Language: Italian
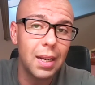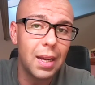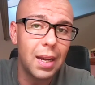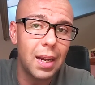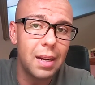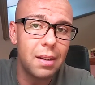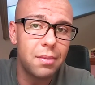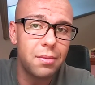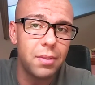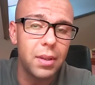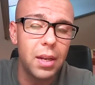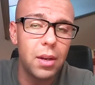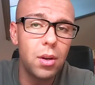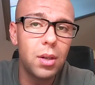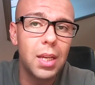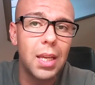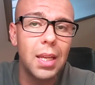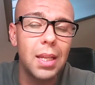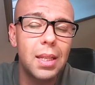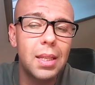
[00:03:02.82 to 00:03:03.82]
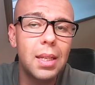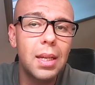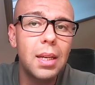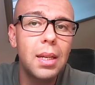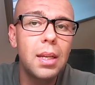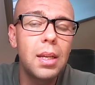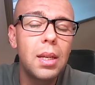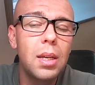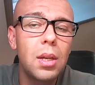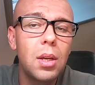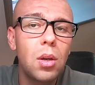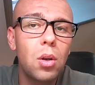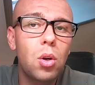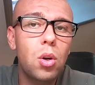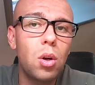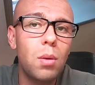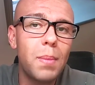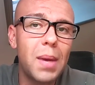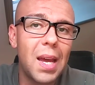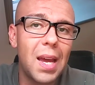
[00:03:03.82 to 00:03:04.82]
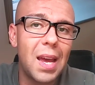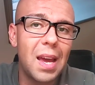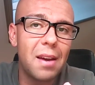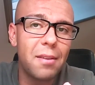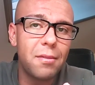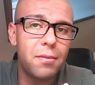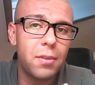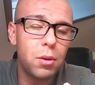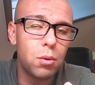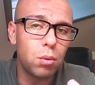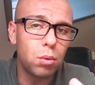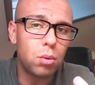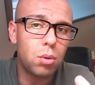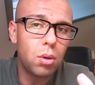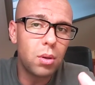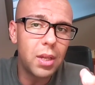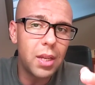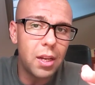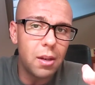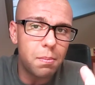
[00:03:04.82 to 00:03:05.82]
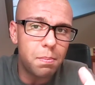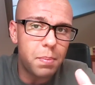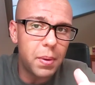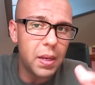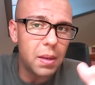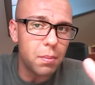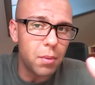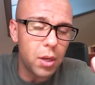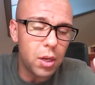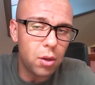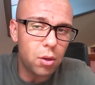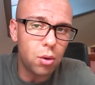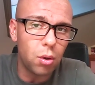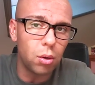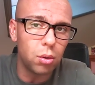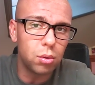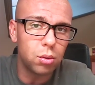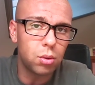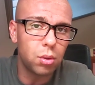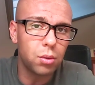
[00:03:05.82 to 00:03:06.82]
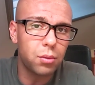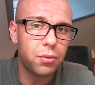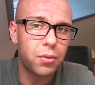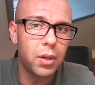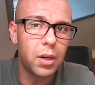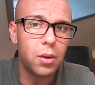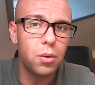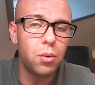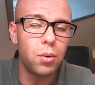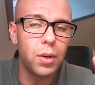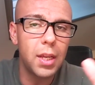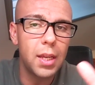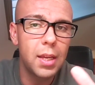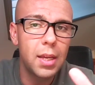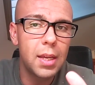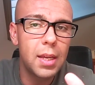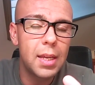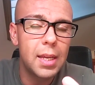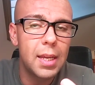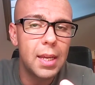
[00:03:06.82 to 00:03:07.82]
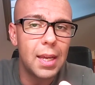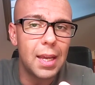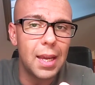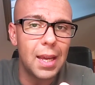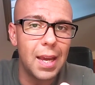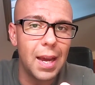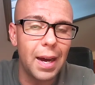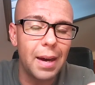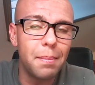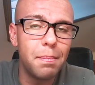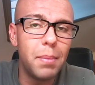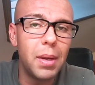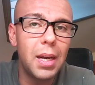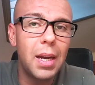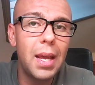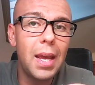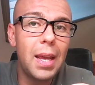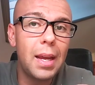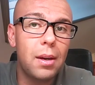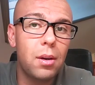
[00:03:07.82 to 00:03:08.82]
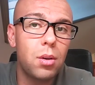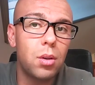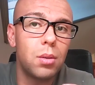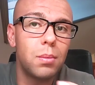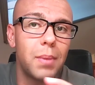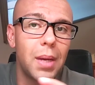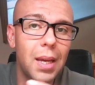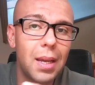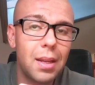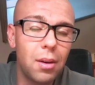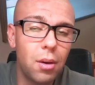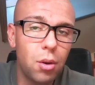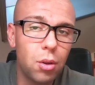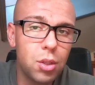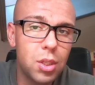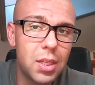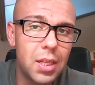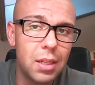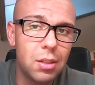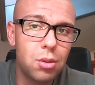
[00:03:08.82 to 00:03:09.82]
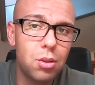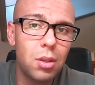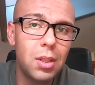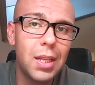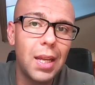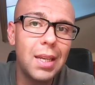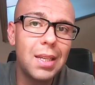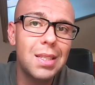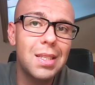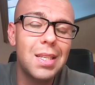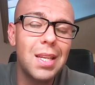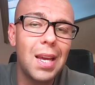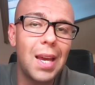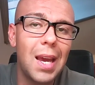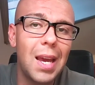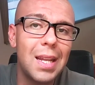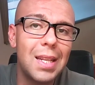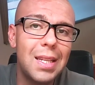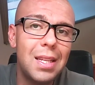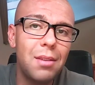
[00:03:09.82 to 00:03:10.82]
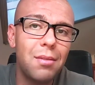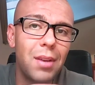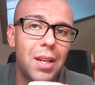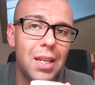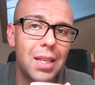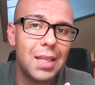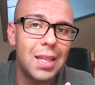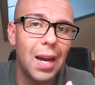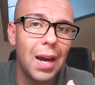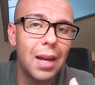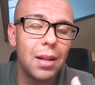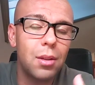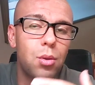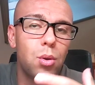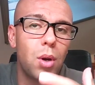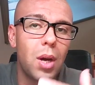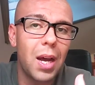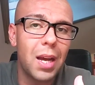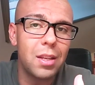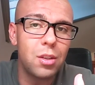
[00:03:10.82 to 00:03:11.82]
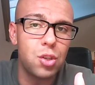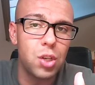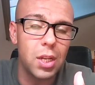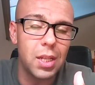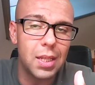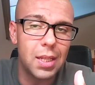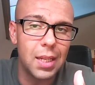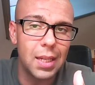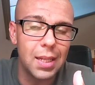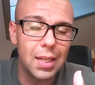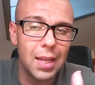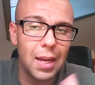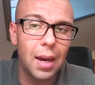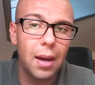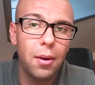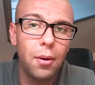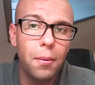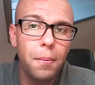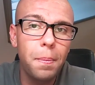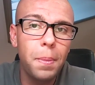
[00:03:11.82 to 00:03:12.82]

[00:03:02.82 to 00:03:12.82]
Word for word: al figlio Kit come è avvenuto il primo incontro fra lui e e Abel e come lo stesso Tex è diventato agente indiano.